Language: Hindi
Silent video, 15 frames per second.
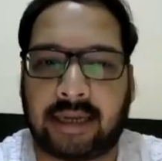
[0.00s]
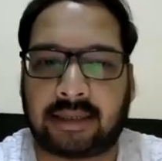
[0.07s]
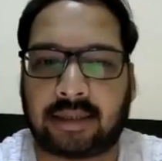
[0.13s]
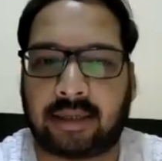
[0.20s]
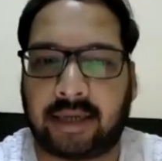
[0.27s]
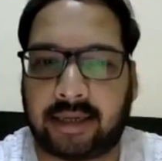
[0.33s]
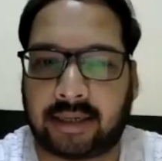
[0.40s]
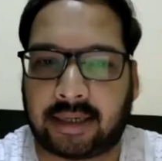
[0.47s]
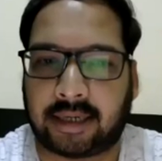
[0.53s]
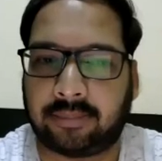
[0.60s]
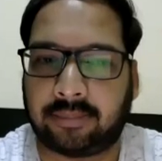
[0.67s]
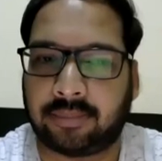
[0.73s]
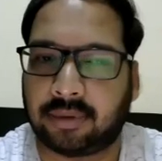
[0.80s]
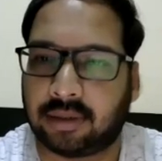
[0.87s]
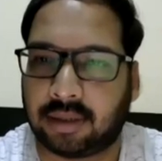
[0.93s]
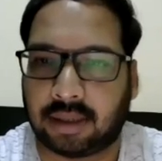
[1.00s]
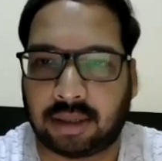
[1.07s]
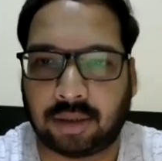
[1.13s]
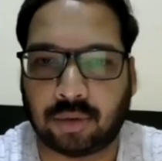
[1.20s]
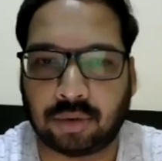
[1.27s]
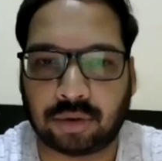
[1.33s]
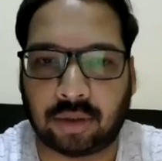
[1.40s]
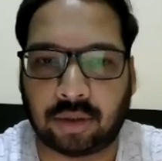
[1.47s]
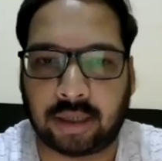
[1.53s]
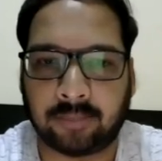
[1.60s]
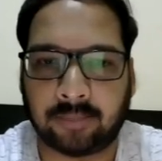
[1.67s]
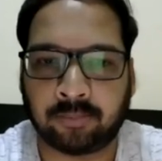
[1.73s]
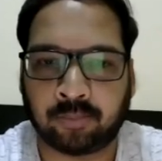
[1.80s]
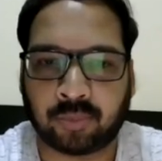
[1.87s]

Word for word: एज अ डेटा टाइप यूज होगा